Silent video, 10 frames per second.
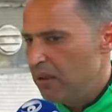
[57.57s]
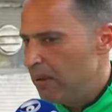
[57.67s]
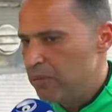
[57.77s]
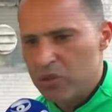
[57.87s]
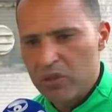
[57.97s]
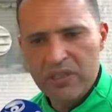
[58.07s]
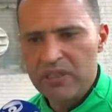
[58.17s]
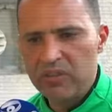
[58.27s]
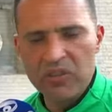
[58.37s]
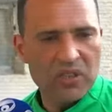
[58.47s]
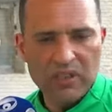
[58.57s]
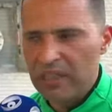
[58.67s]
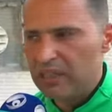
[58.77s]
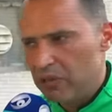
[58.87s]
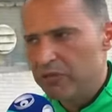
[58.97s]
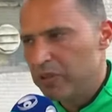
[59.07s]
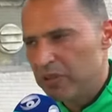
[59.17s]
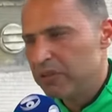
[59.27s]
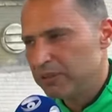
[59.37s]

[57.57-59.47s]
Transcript: عمل سلسله انتصارات هتلاقيهم في المنافسه